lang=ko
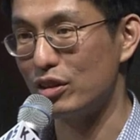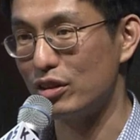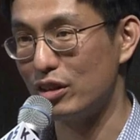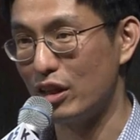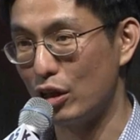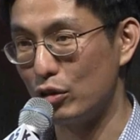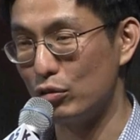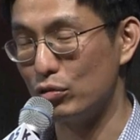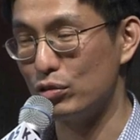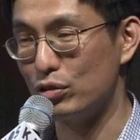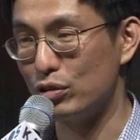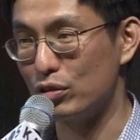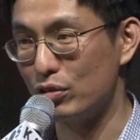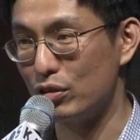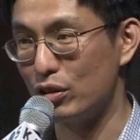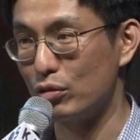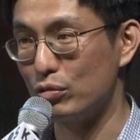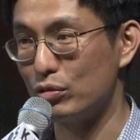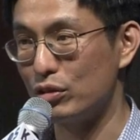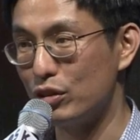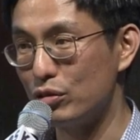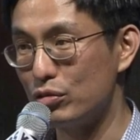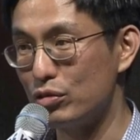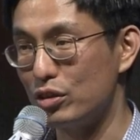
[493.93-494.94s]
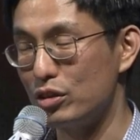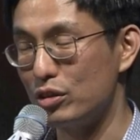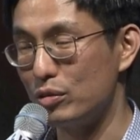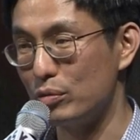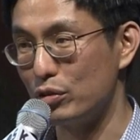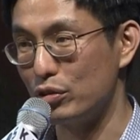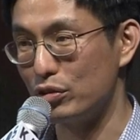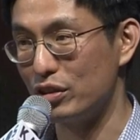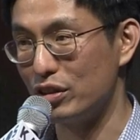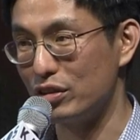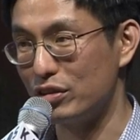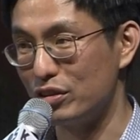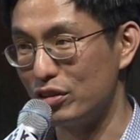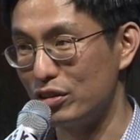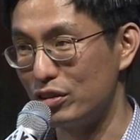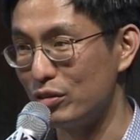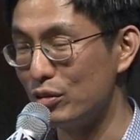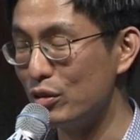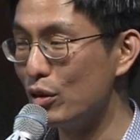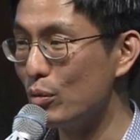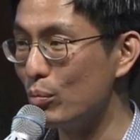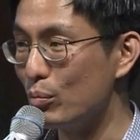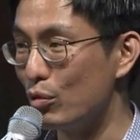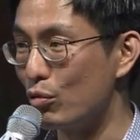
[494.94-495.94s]
렇 나누는 거라고는 할 수 있지만 어쨌든
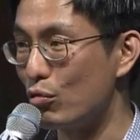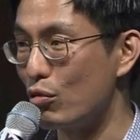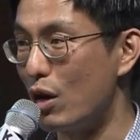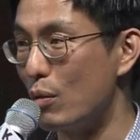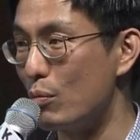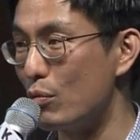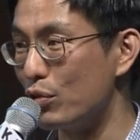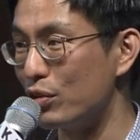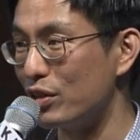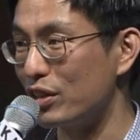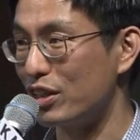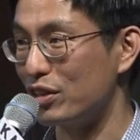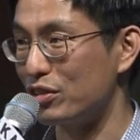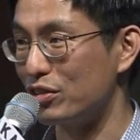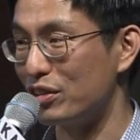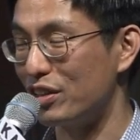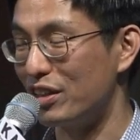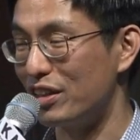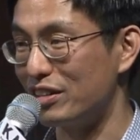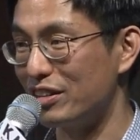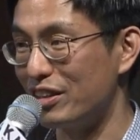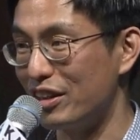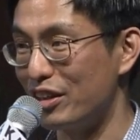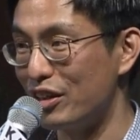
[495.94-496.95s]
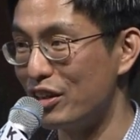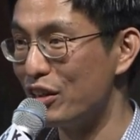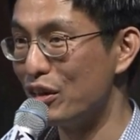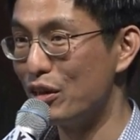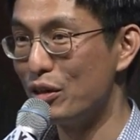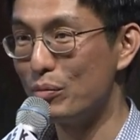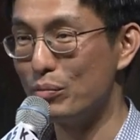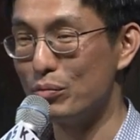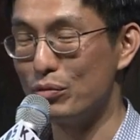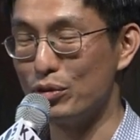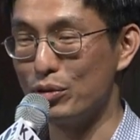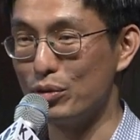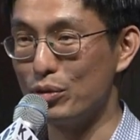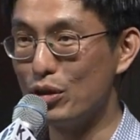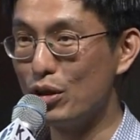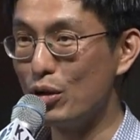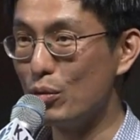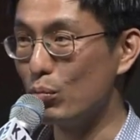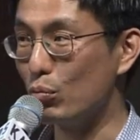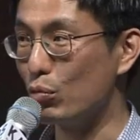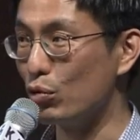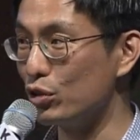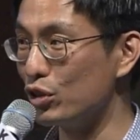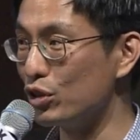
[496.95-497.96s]
뭐 과목을 개설할 때 뭐
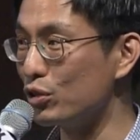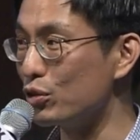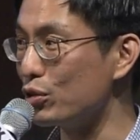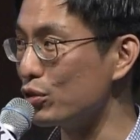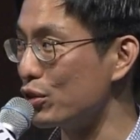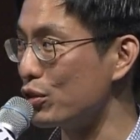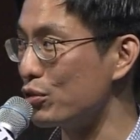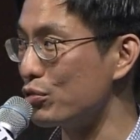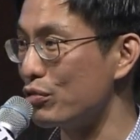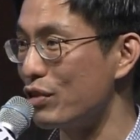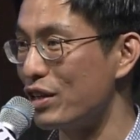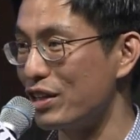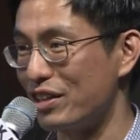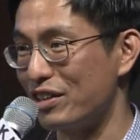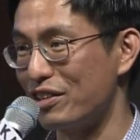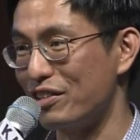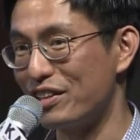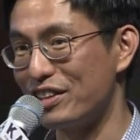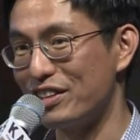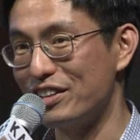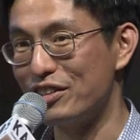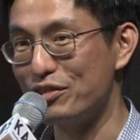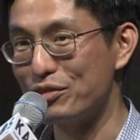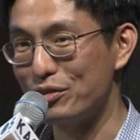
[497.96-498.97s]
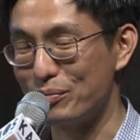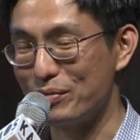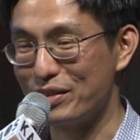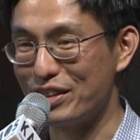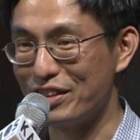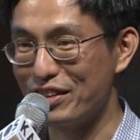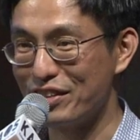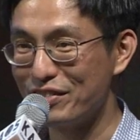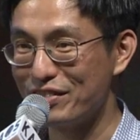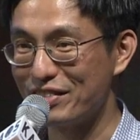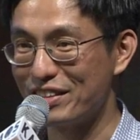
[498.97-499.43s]
모든 것의 수학 이렇게는 할 수 없잖아요.